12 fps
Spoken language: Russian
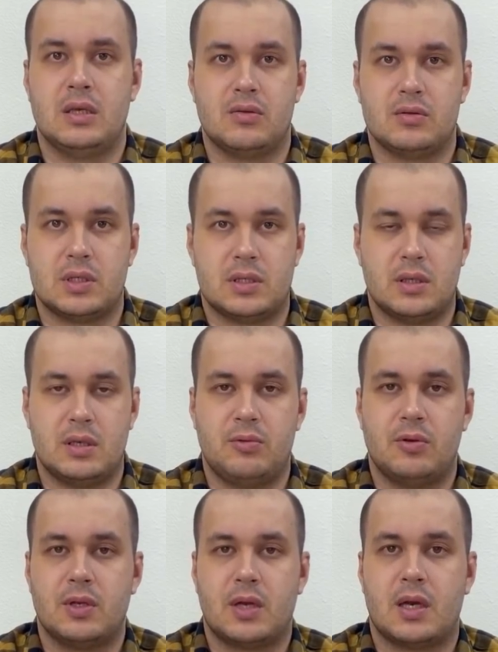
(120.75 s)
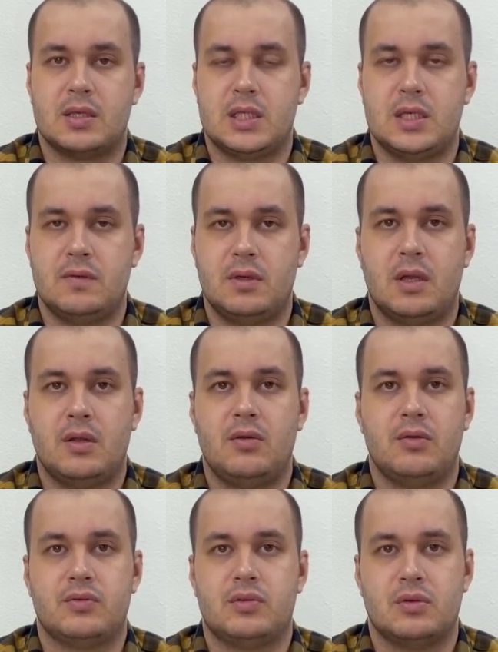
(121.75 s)
То есть если ребенок красивый, для
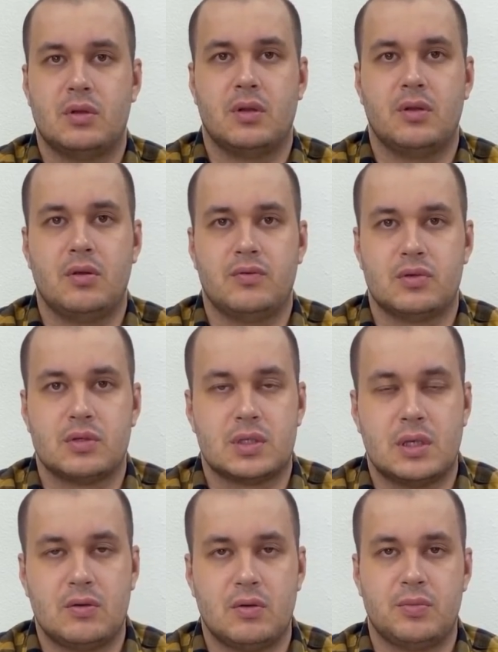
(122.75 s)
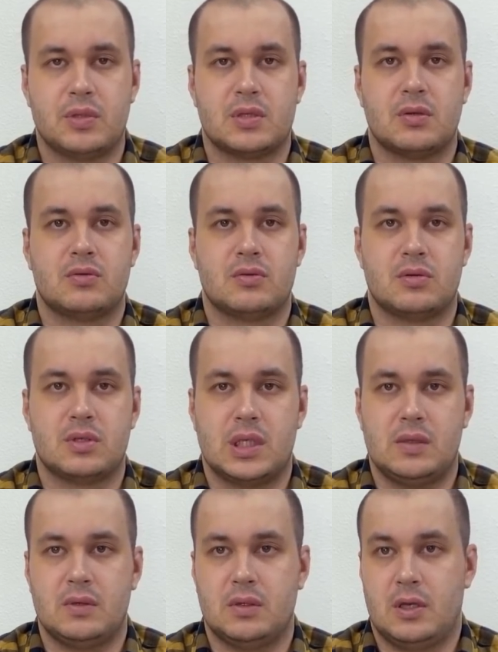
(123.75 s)
нее все, для нее все остальное перестает
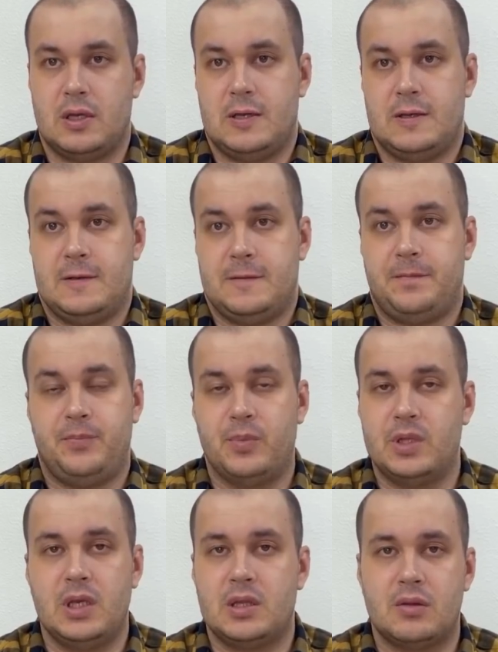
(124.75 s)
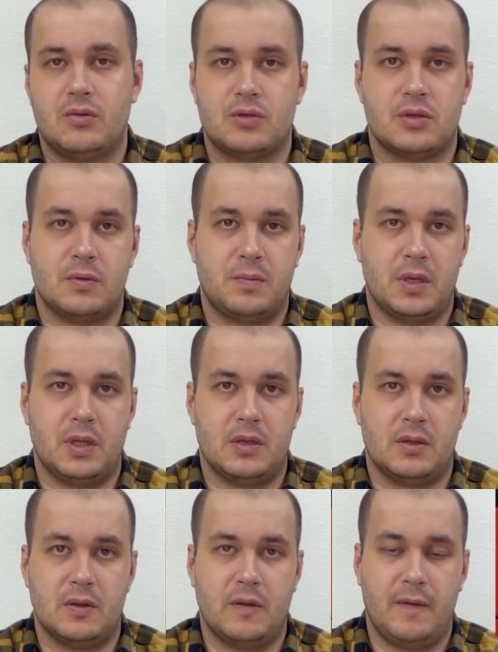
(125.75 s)
существовать. Мне это тоже
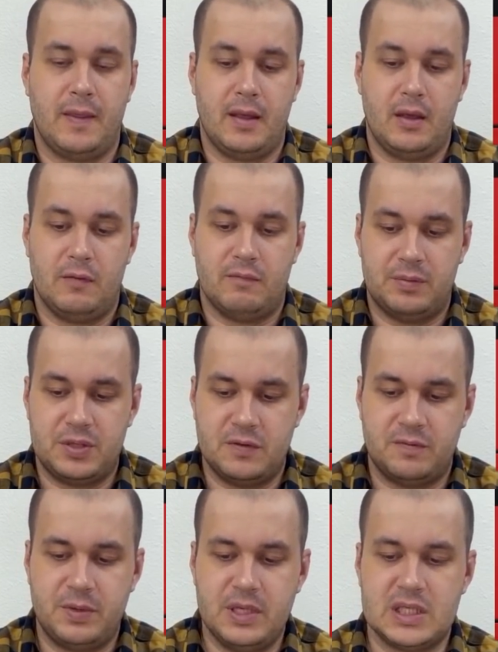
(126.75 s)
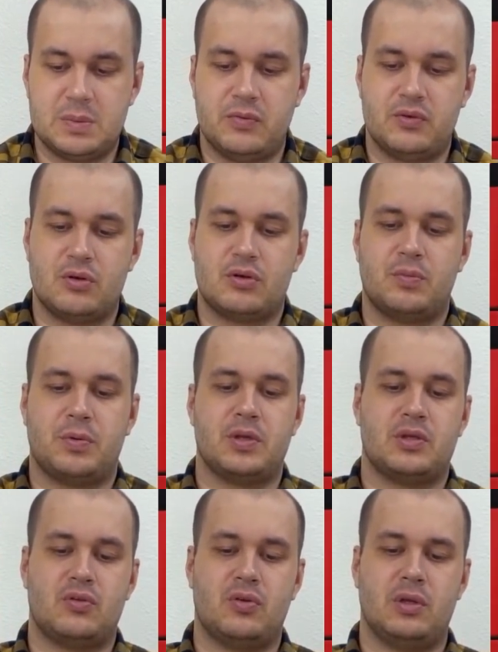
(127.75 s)
непонятно. Вообще, в принципе, все, что
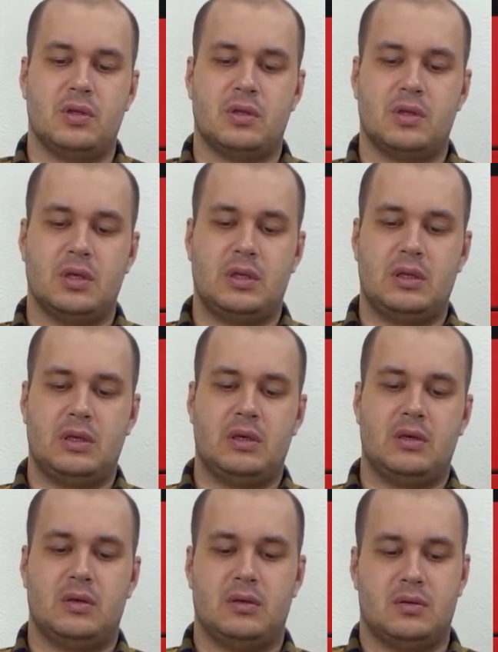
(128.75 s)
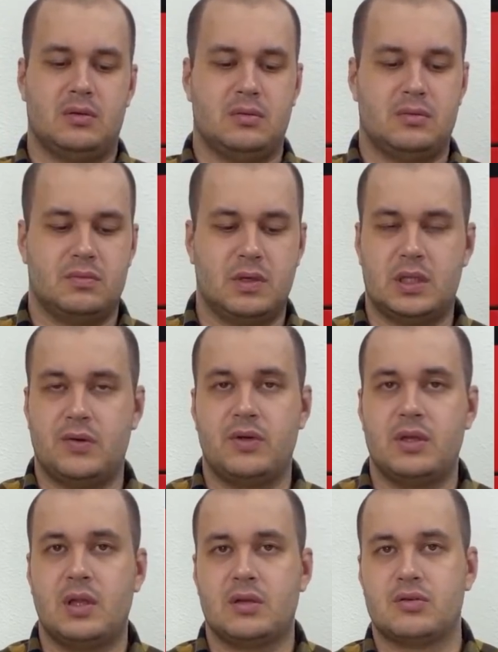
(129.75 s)
происходит, это, э, этого не
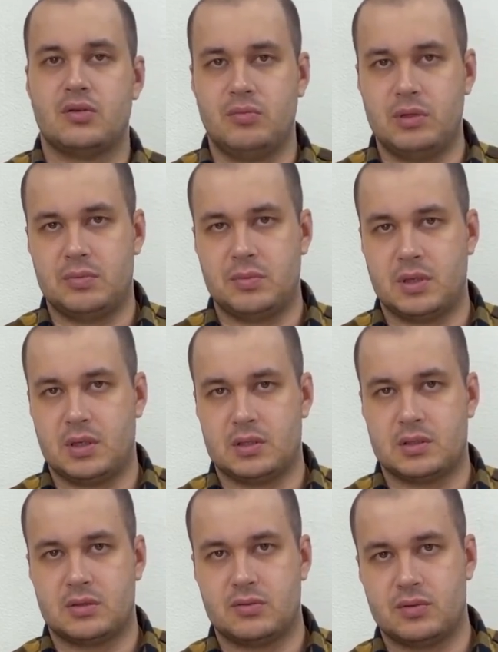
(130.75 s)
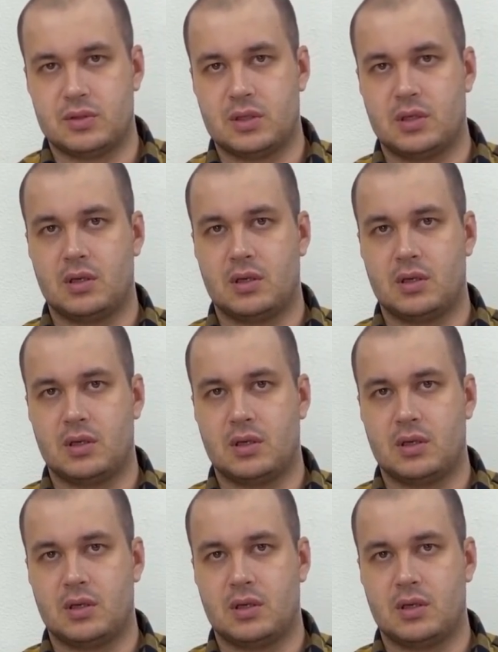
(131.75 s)
должно быть, мне кажется, друзья.